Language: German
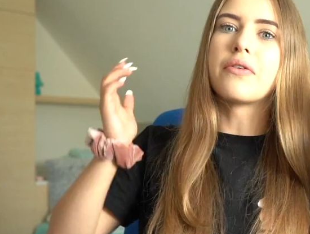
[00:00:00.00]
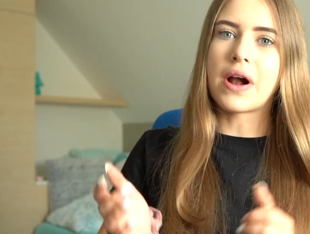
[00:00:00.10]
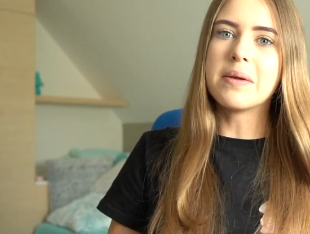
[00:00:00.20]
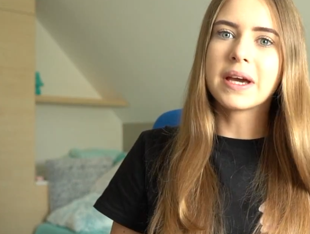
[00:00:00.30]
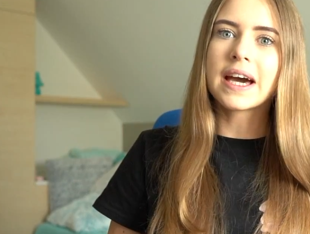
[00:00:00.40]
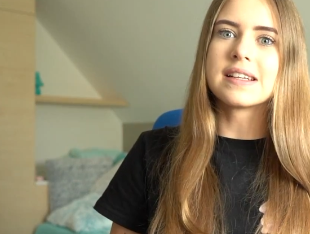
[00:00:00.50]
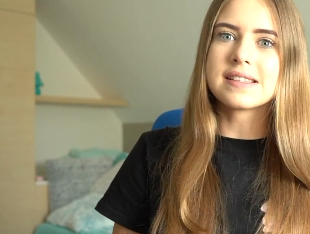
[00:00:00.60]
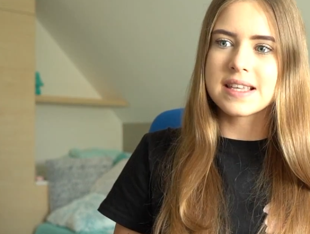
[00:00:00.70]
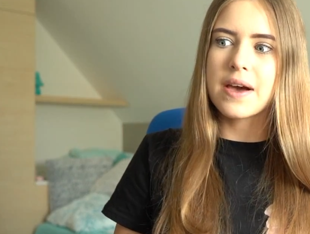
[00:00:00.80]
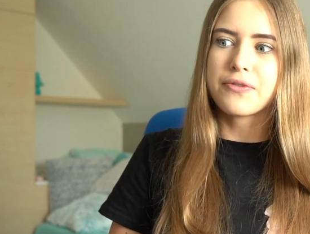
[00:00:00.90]
da fallen mir gerade
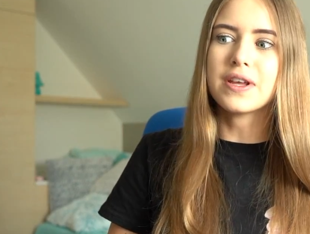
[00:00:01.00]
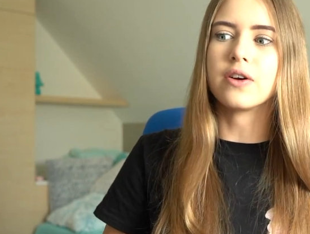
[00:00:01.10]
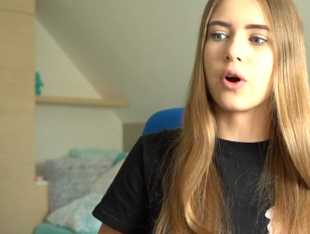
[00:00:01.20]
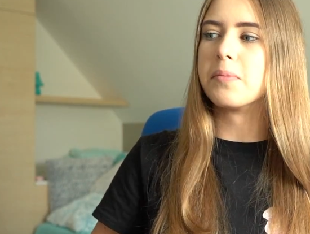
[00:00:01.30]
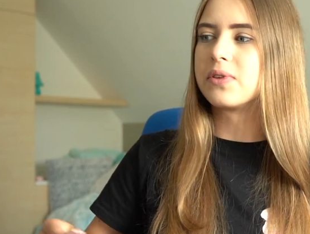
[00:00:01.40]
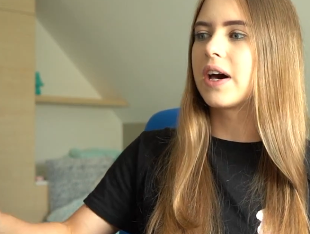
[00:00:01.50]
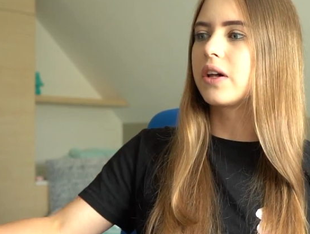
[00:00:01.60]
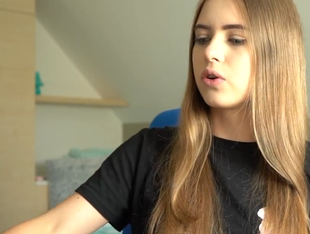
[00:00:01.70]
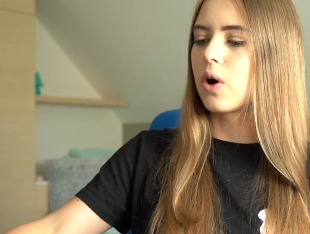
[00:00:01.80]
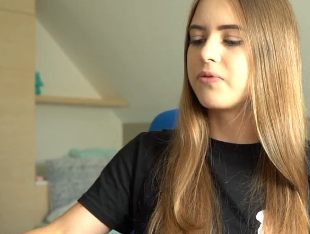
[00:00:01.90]
sehr viele Kommentare
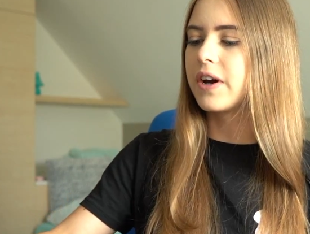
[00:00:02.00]
in den Kopf